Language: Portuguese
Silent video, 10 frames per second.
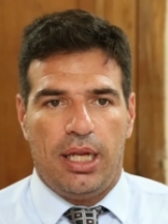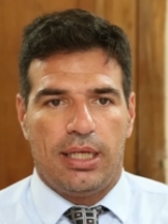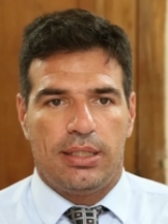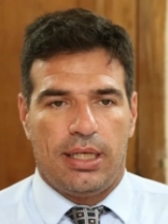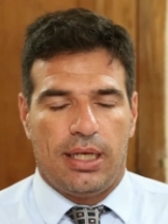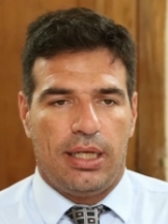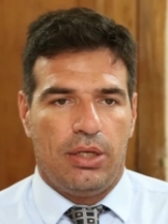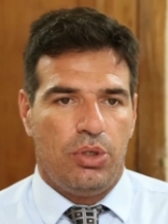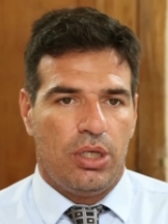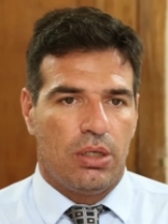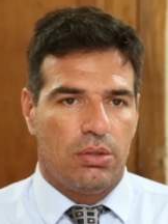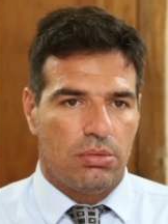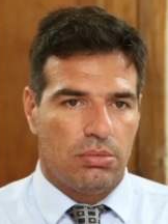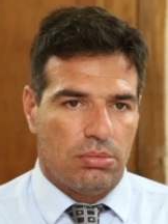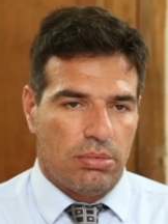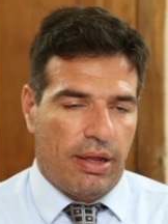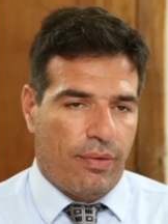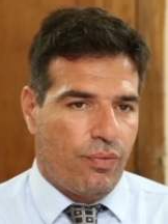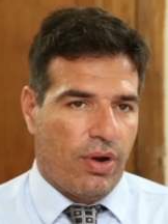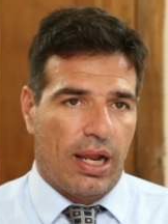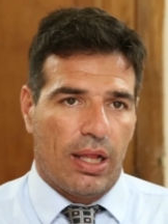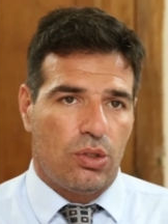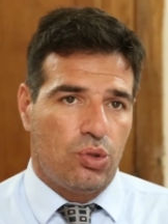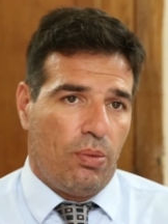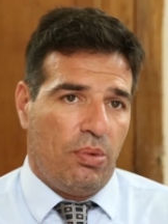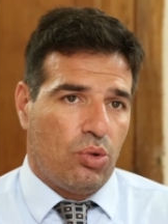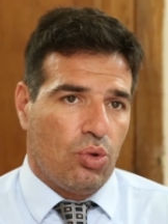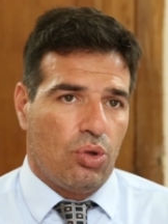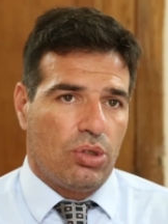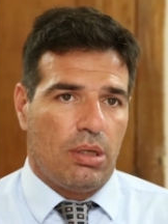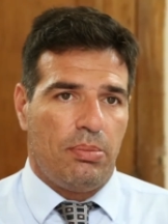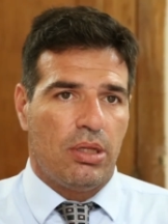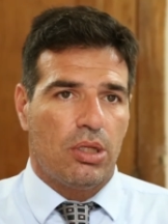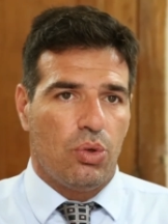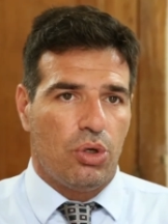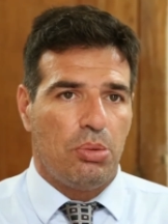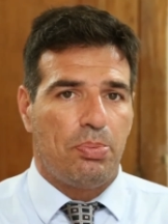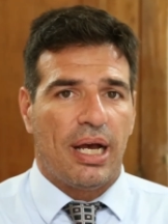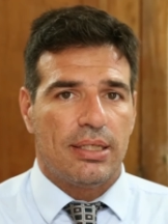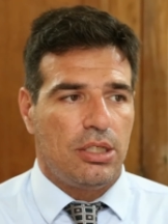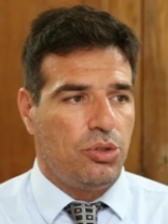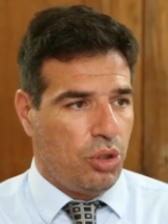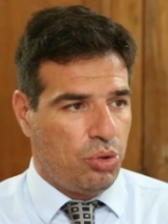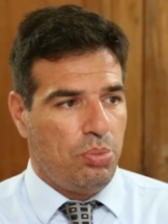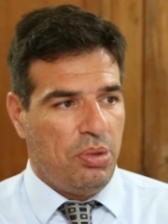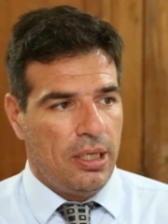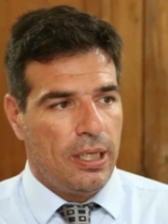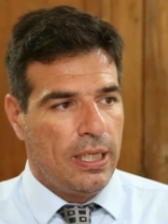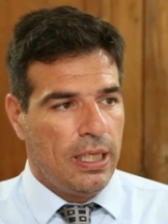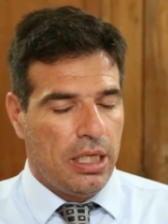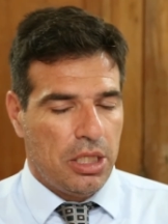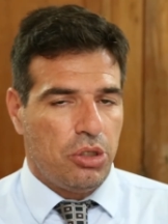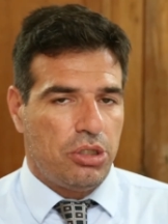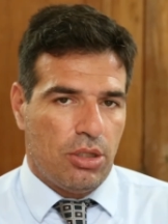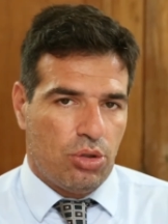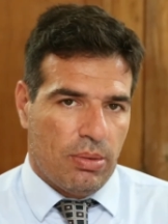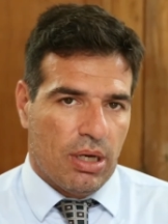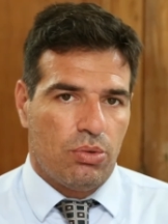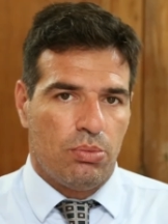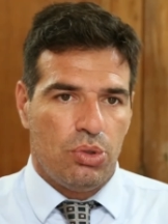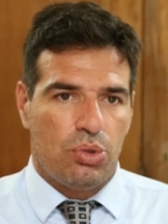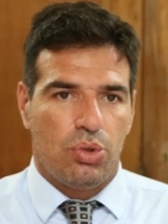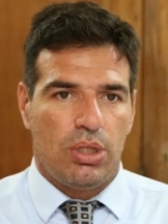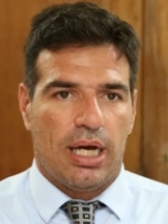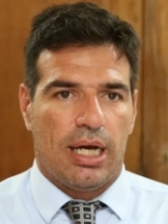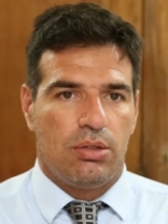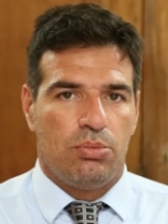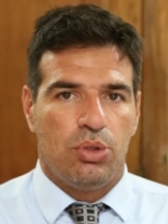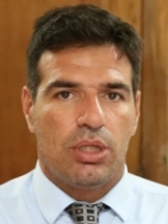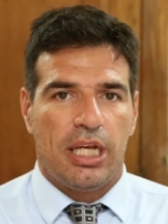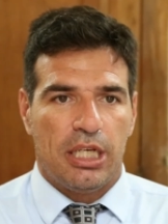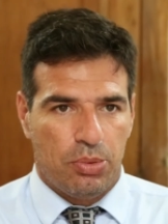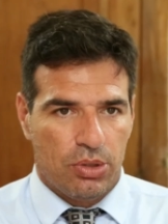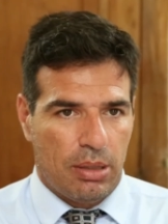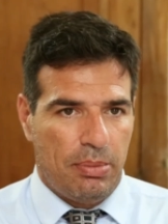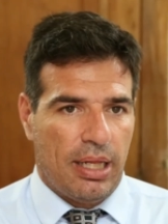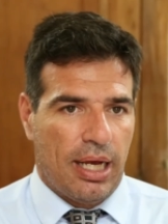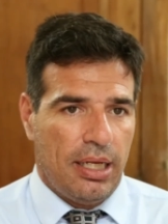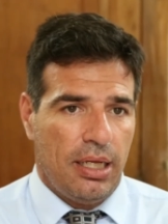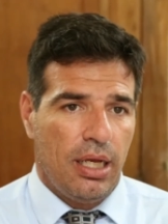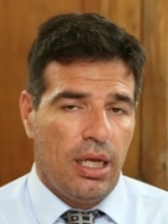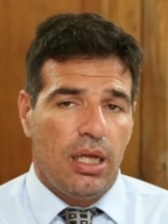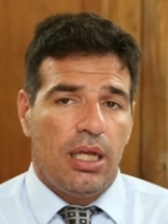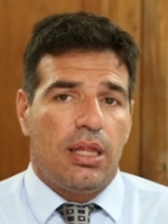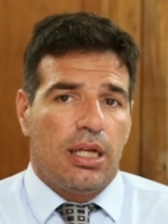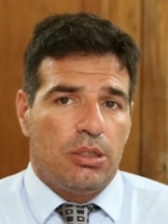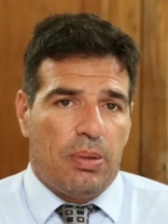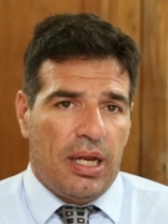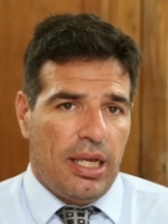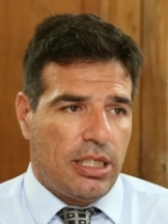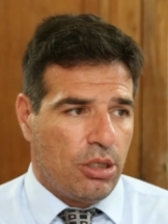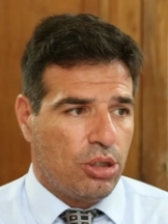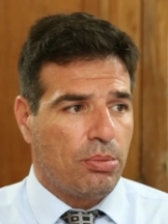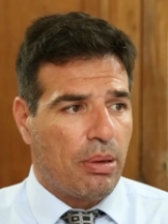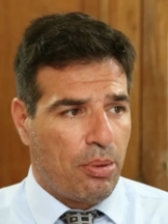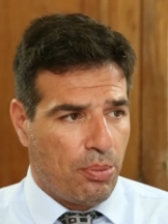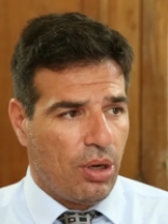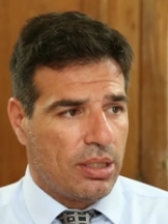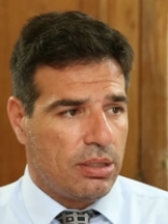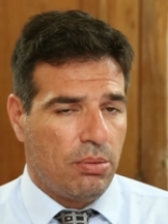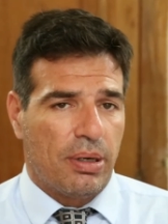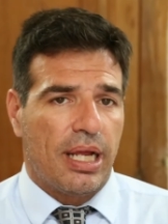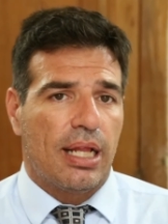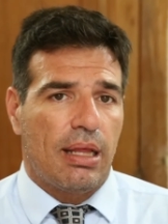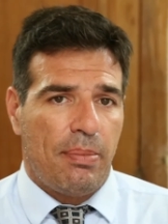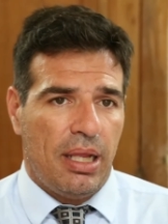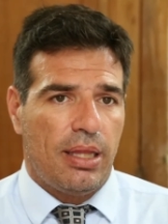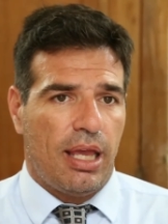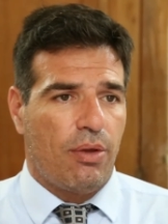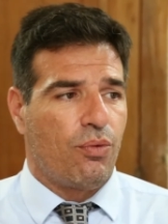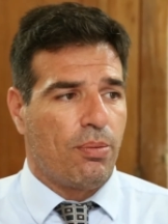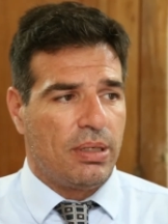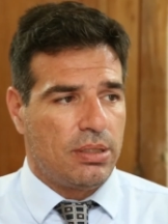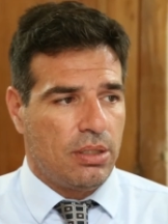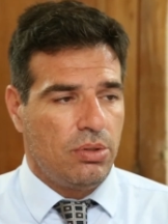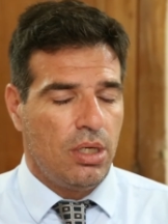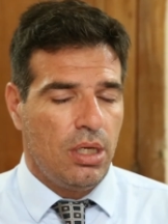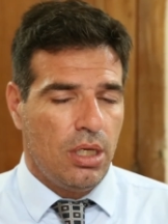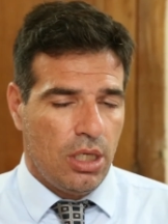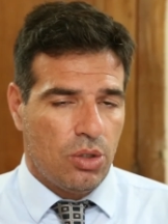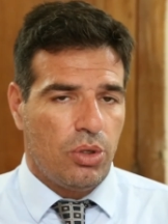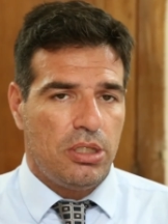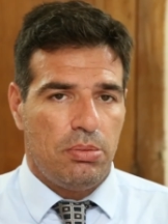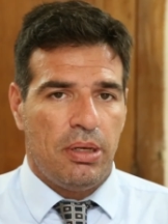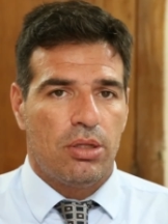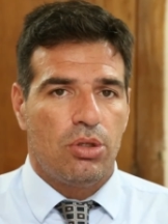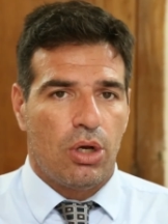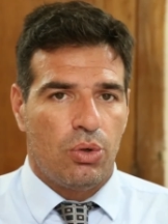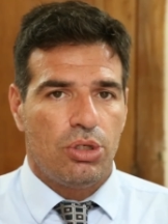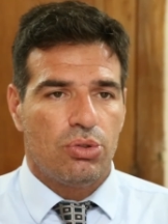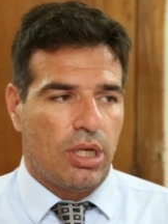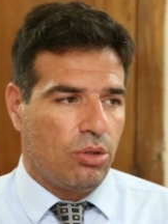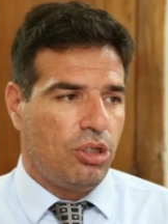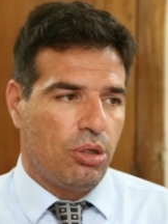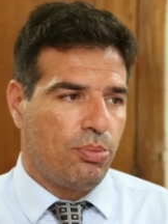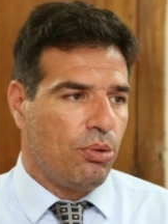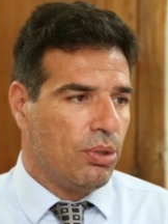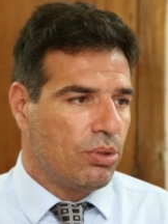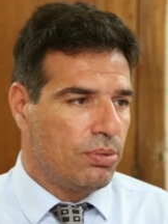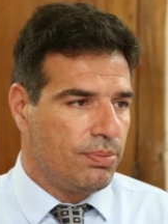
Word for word: nessa reunião, né, fala sobre todo o orçamento que hoje passa de 8 bi. Então a gente tem que tomar com muito cuidado, muita responsabilidade e transparência hoje para a população, para que ela também tenha informação e conhecimento de onde é usado o dinheiro público.